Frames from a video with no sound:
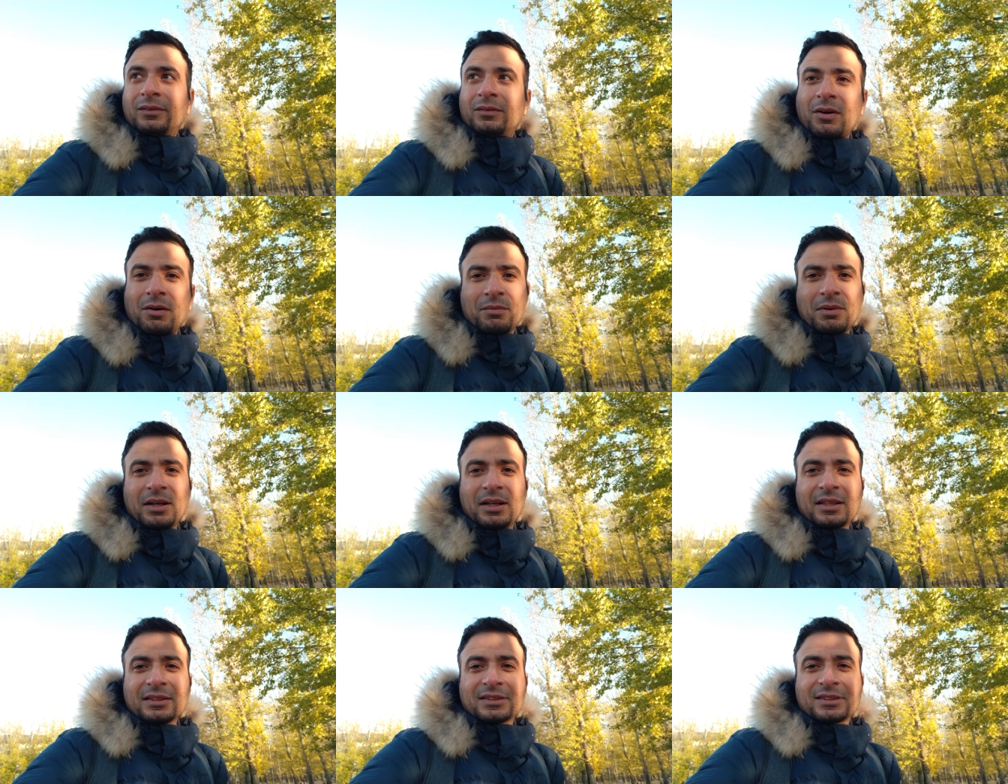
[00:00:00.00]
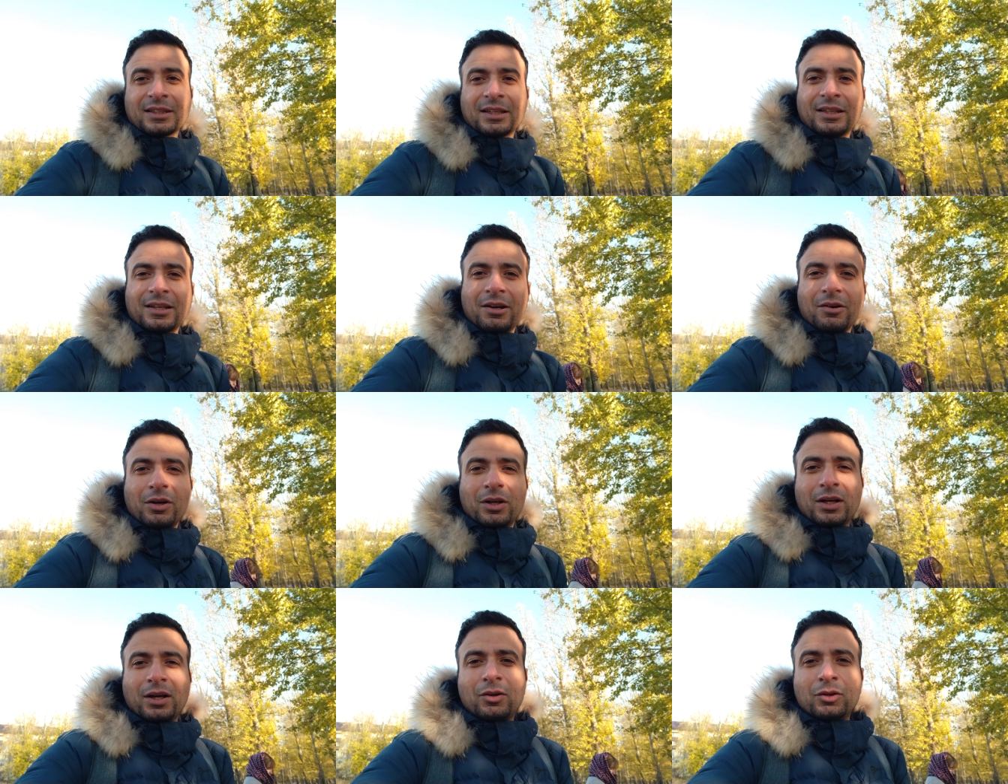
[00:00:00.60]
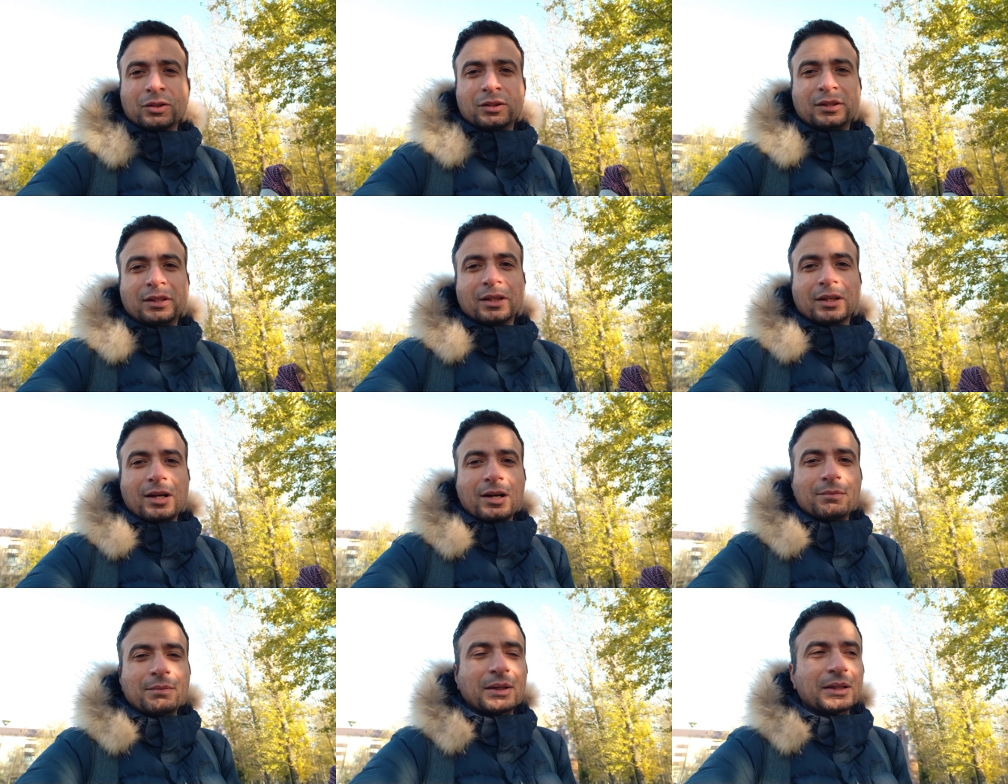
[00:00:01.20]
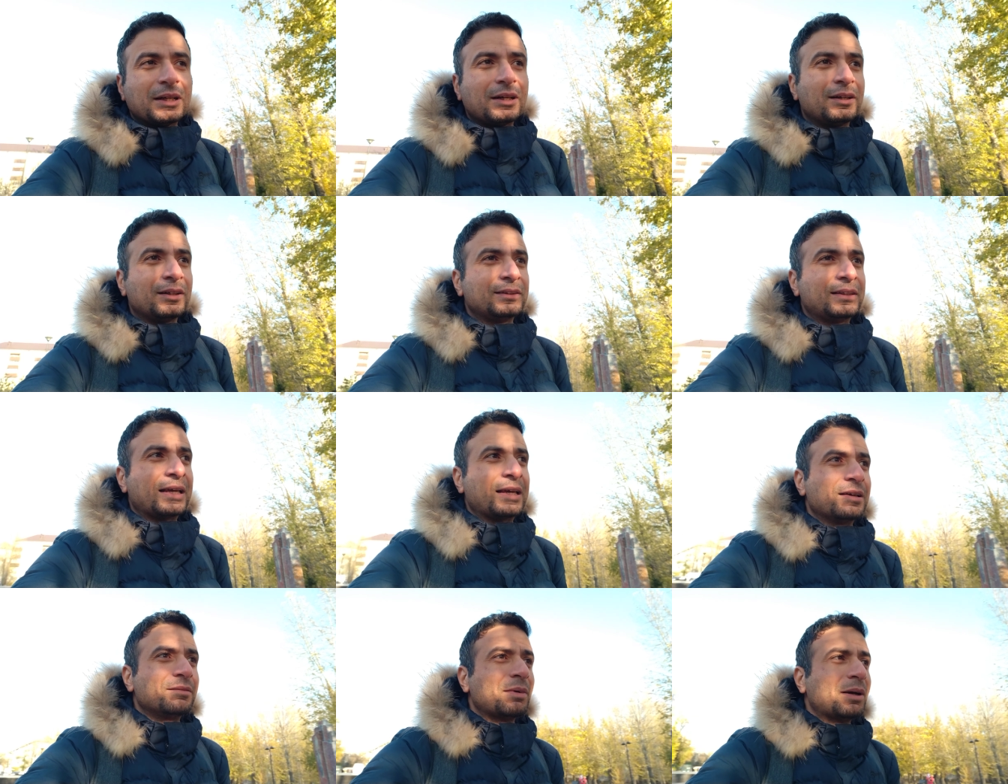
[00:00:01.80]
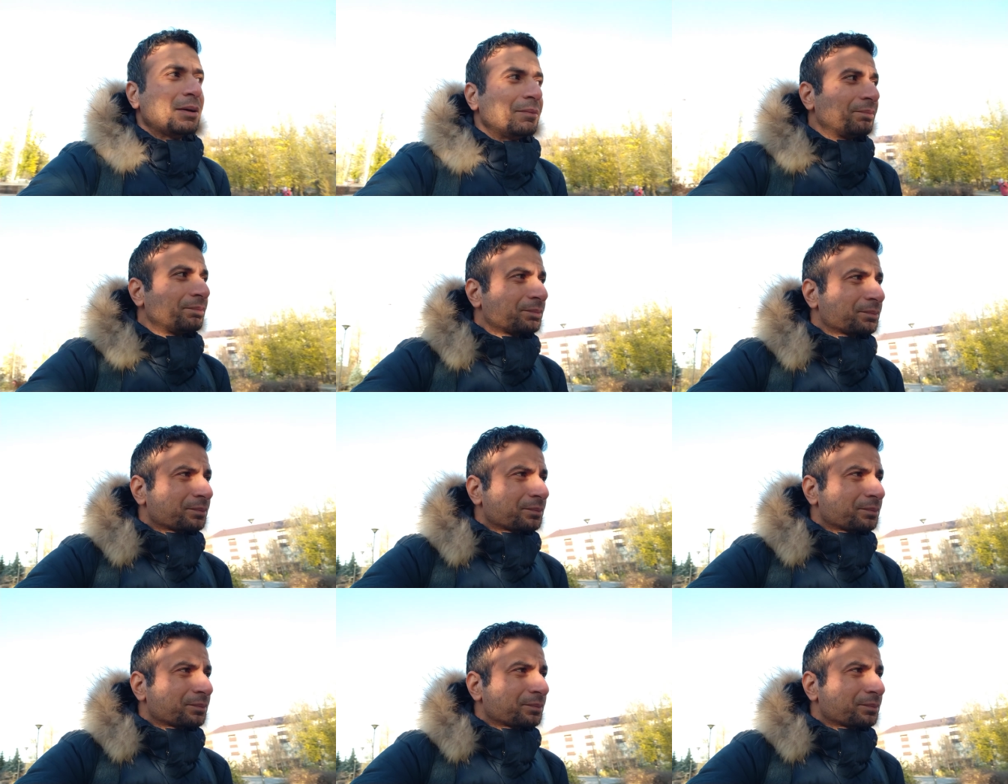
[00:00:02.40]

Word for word: واعمل جنسيه ولا خد اقامه دائمه